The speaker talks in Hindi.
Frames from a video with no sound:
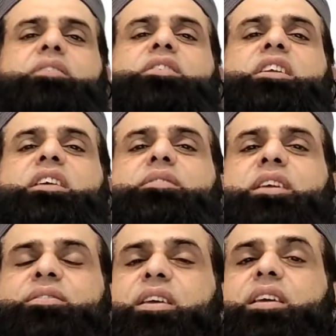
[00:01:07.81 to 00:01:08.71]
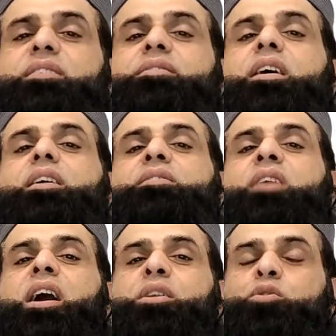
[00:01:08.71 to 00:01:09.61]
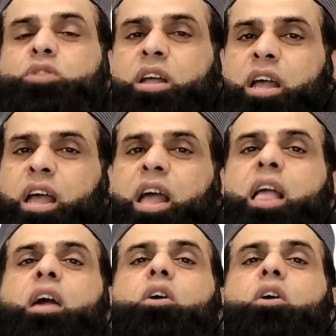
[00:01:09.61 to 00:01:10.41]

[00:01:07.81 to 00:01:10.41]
जिनकी वजह से इसका इजहार होता है